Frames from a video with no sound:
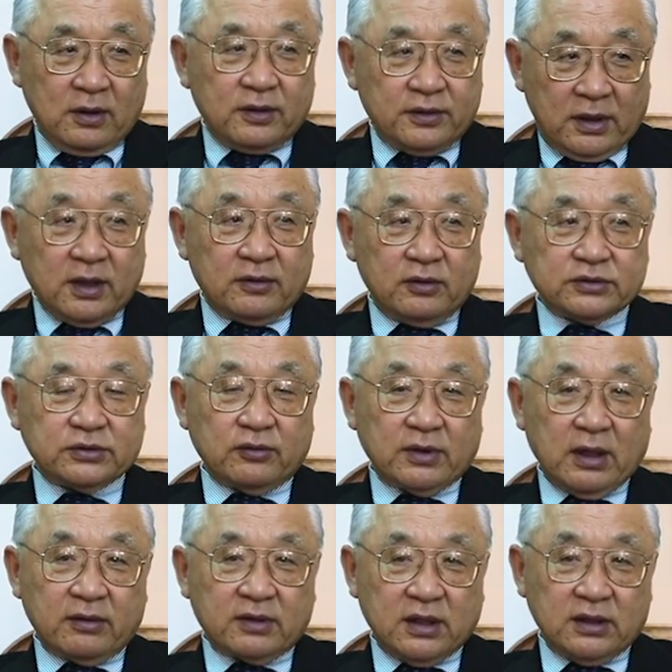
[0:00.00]
ね、そしてお
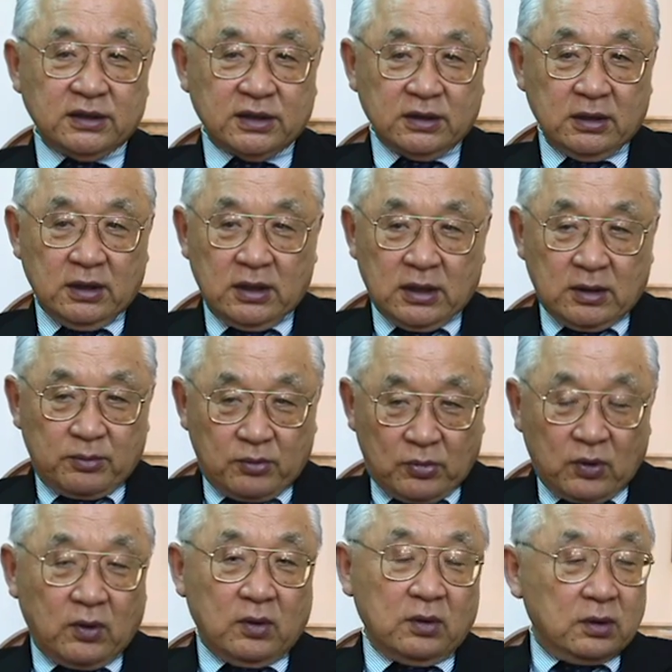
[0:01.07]
客さんに
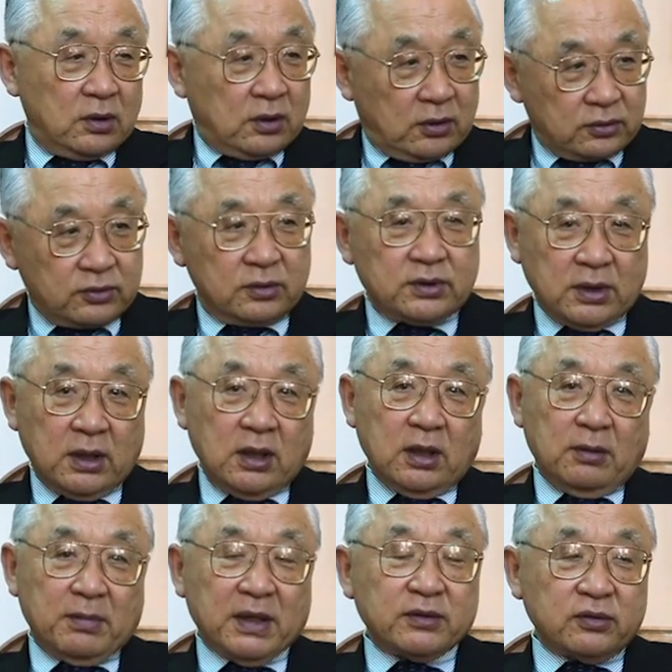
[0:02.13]
も本当に
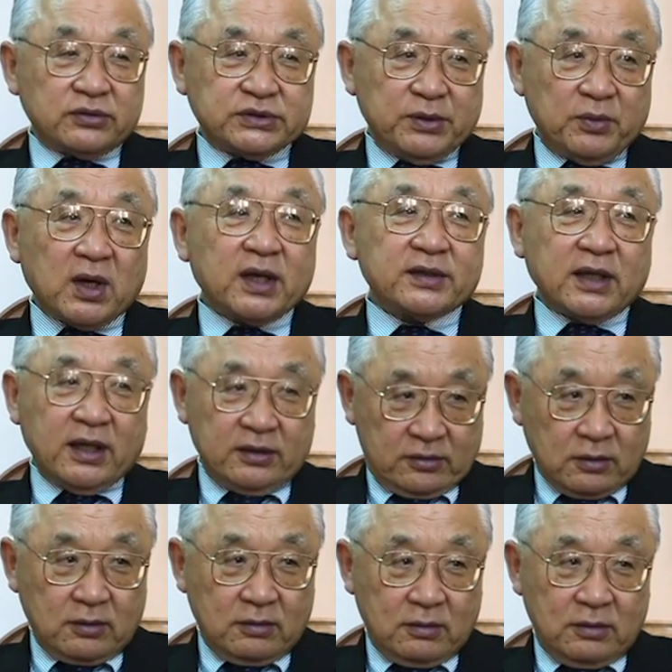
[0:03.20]
満足してもらいたい
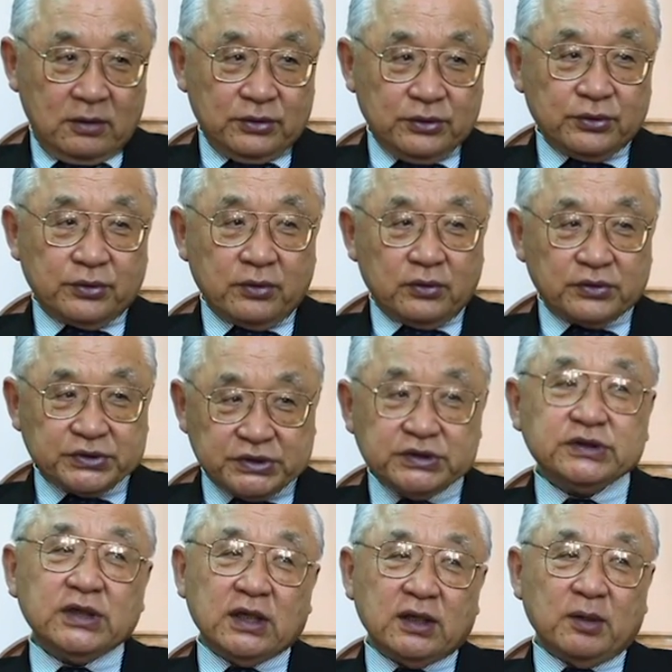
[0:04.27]
というその
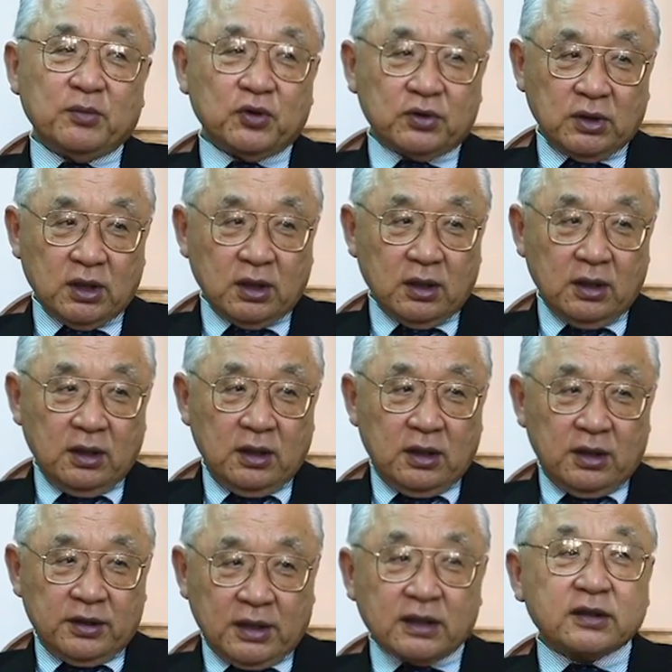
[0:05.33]
信念でもって
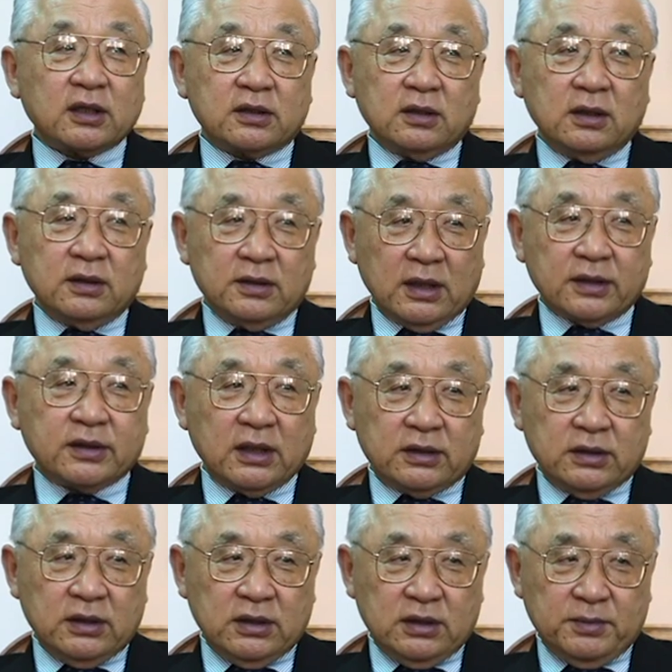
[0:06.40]
やってやって
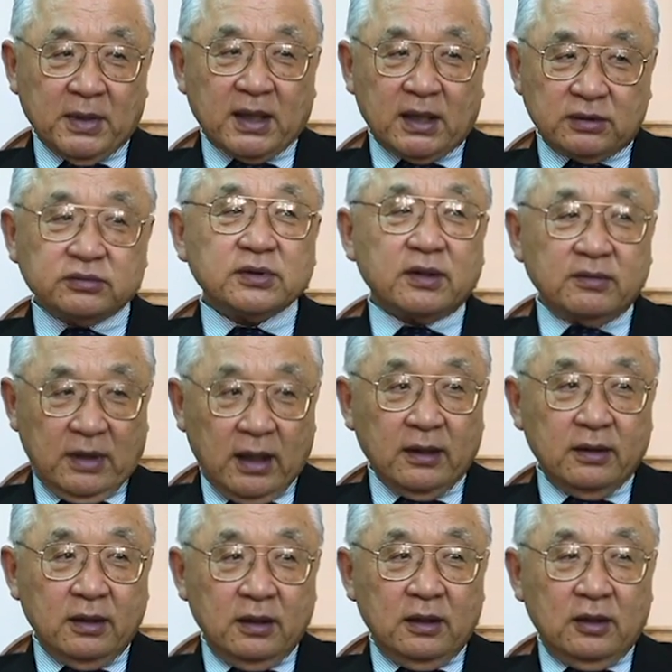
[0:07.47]
今から行くんですね。
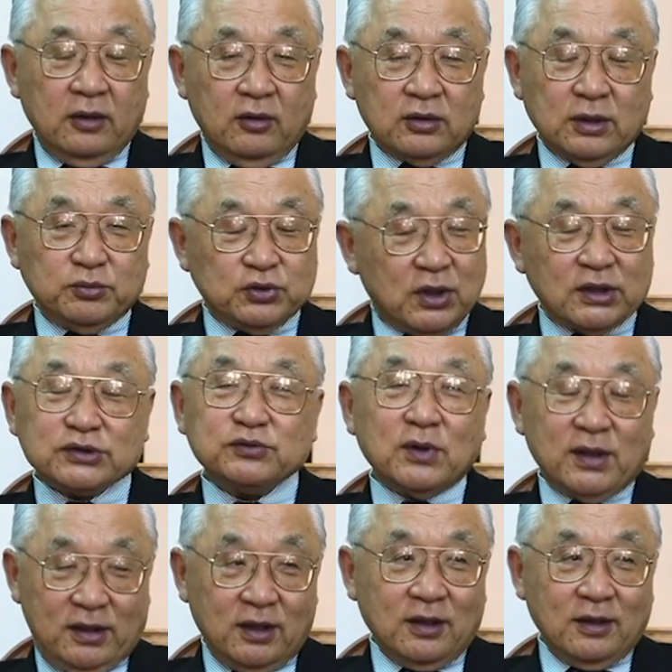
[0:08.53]
こ昔は
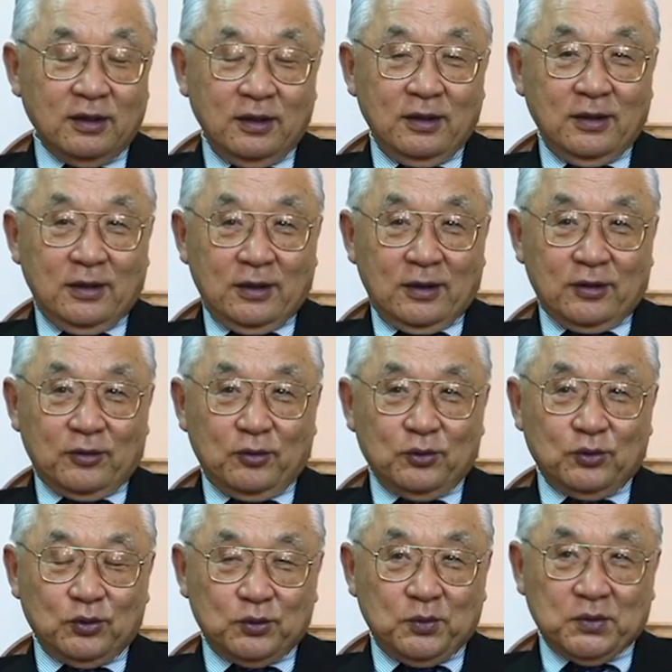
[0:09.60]
ねそういう
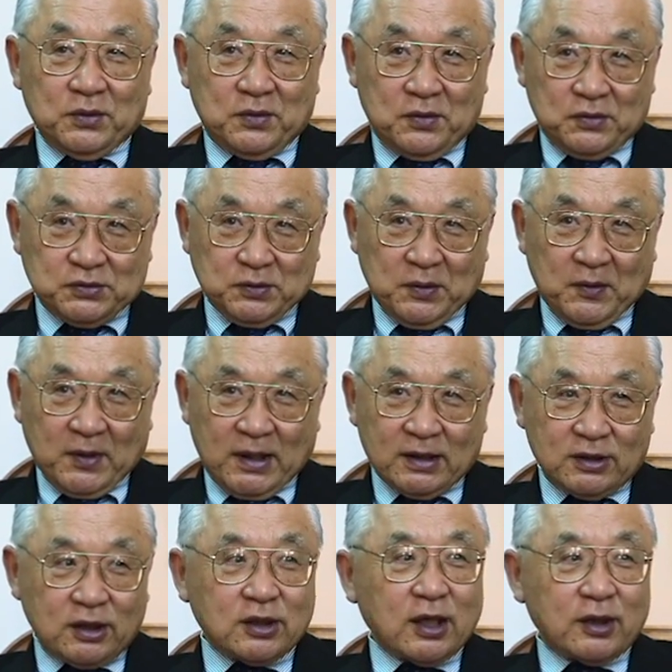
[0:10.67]
ことも少しは分かっ
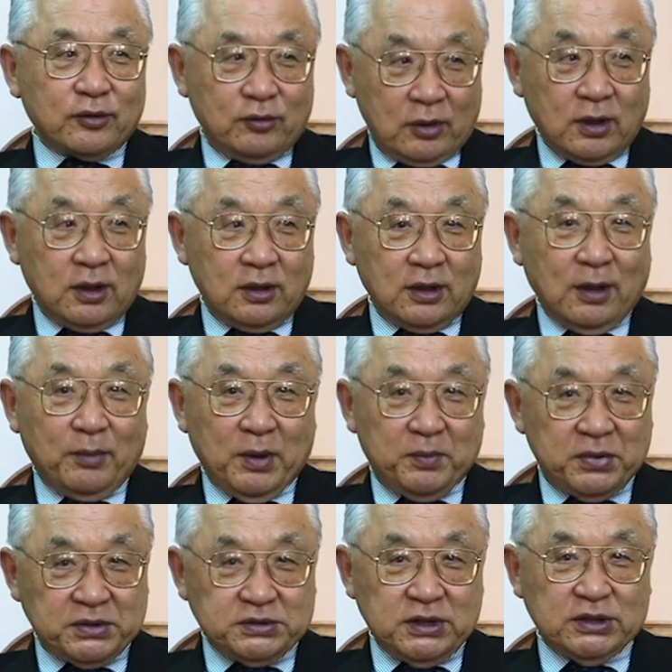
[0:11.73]
てたけどねやっぱり
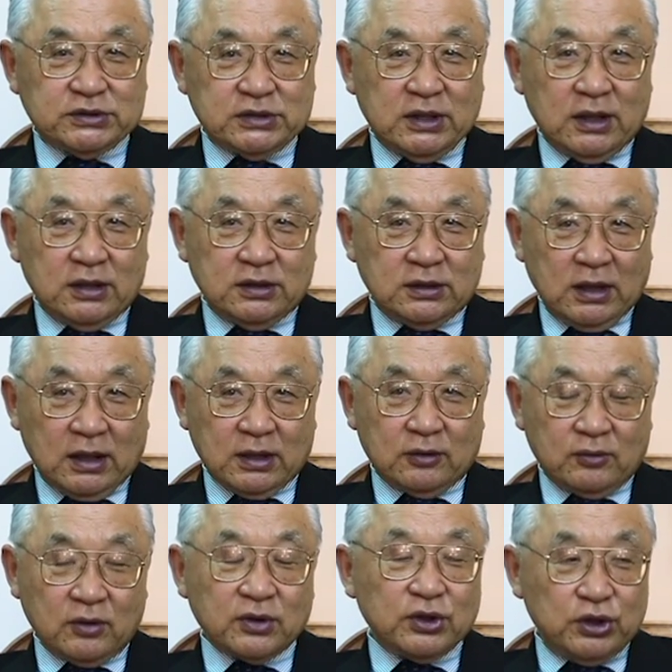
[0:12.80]
ビジネスで立つ
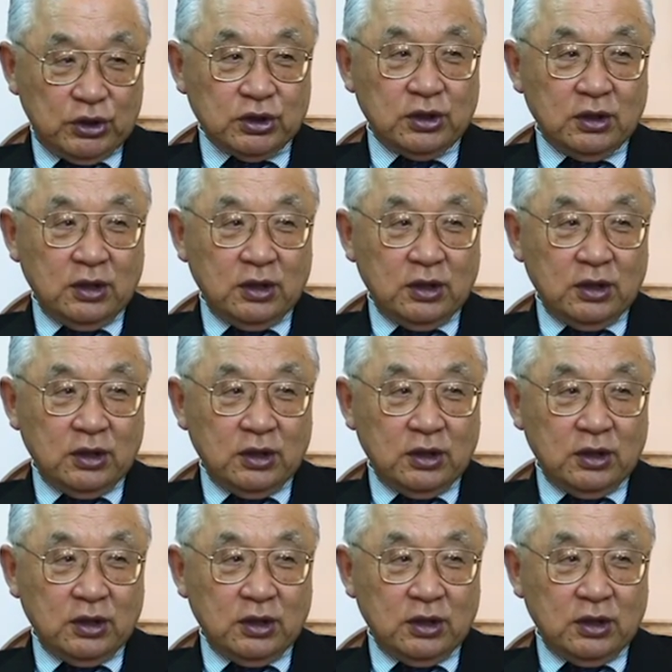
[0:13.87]
ときに